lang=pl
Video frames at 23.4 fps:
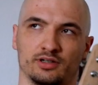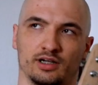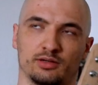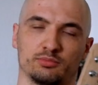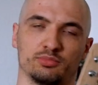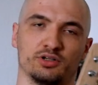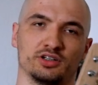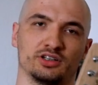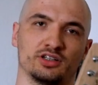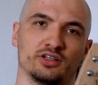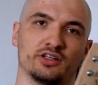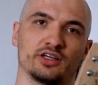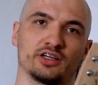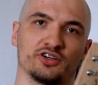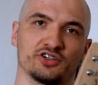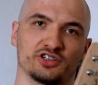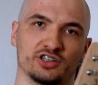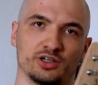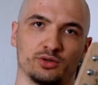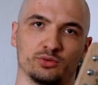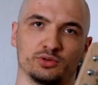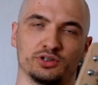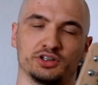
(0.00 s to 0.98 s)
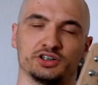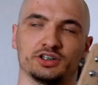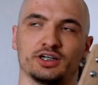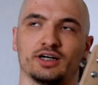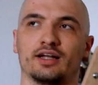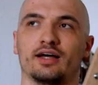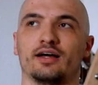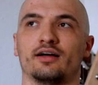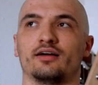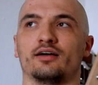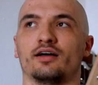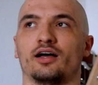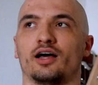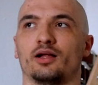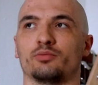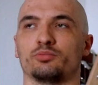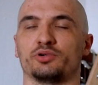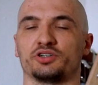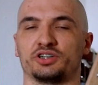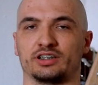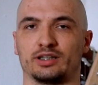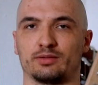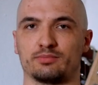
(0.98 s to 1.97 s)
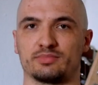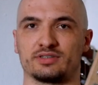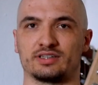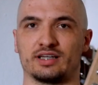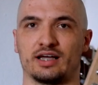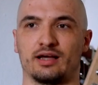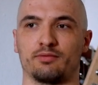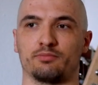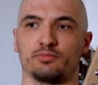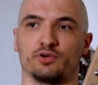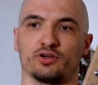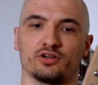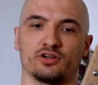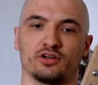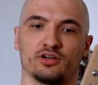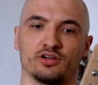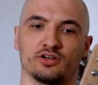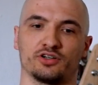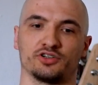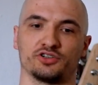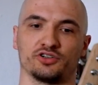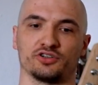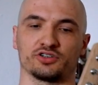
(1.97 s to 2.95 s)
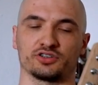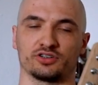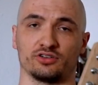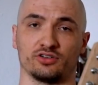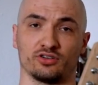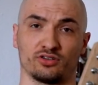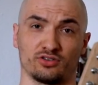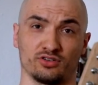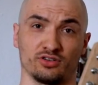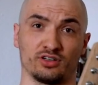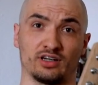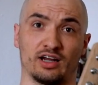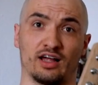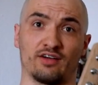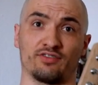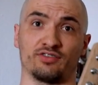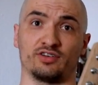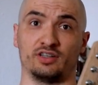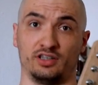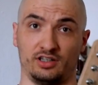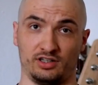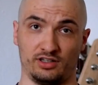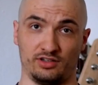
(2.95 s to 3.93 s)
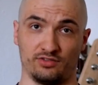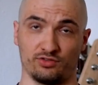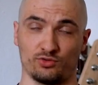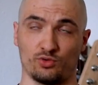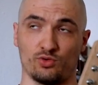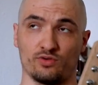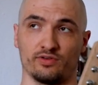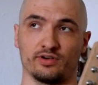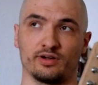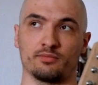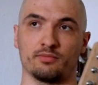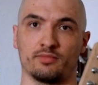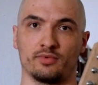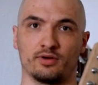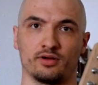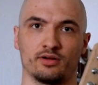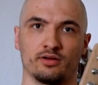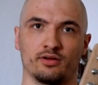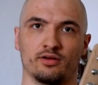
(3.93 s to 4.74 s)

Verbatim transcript: Albo idę do jakiegoś nauczyciela, albo siadam sam, biorę książkę do ortografii i wkuwam.